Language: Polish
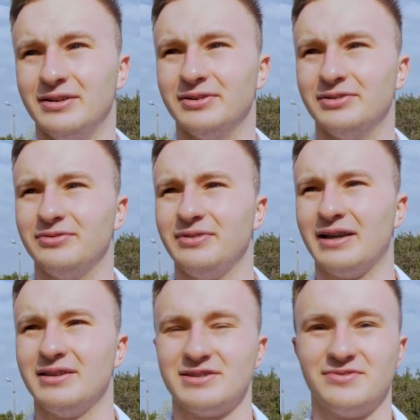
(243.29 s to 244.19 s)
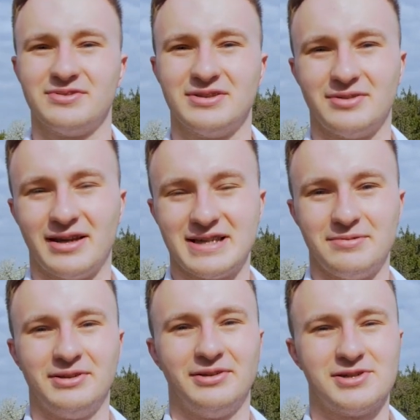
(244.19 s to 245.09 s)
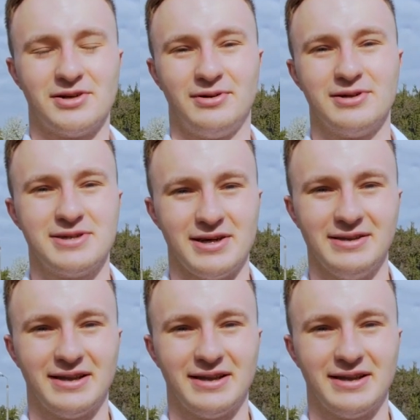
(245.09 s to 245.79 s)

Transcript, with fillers: no jak nazwa wskazuje, egzamin dojrzałości,